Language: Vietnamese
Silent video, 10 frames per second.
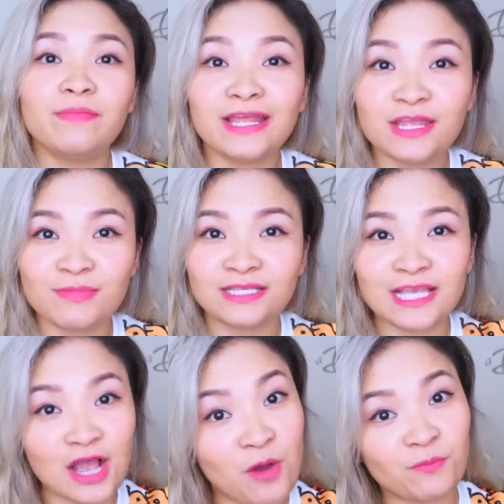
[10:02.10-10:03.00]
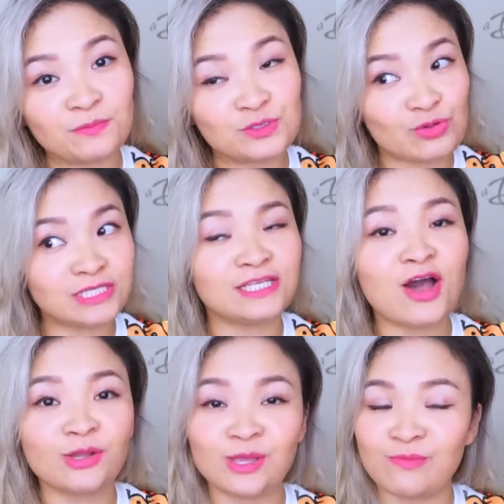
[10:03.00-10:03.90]
Hôm nay thì Bi sẽ không xóa
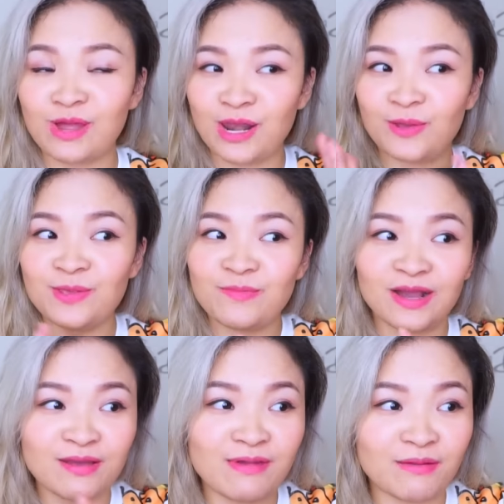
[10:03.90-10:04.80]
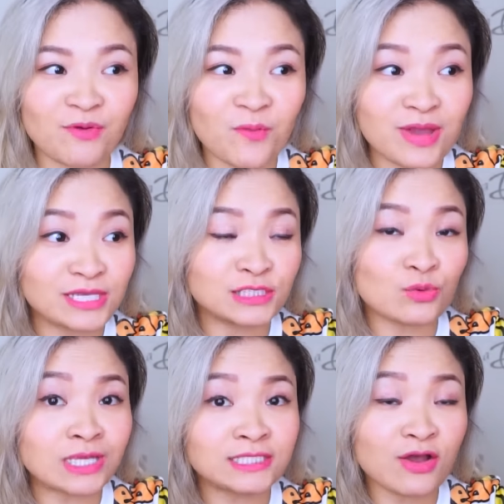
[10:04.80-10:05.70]
son nhưng mà nếu như mà các bạn muốn Bi
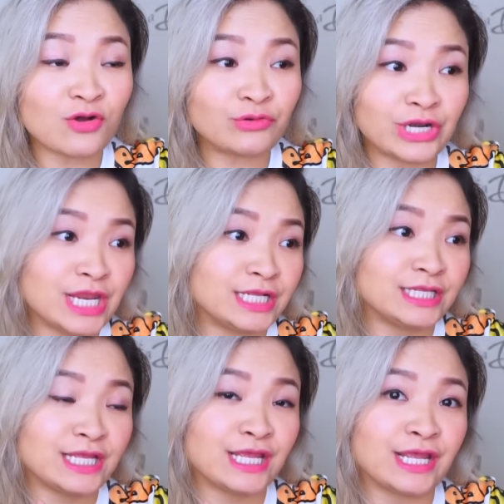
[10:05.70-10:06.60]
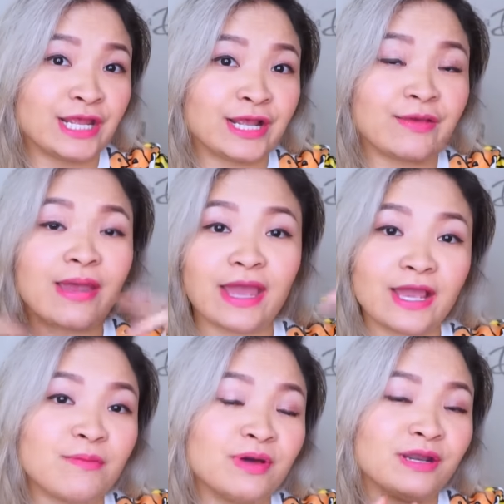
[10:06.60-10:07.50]
xóa son riêng thì các bạn
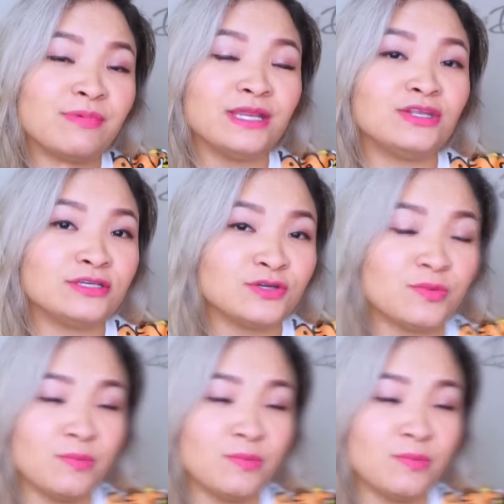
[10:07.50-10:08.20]
hãy comment ở bên dưới cho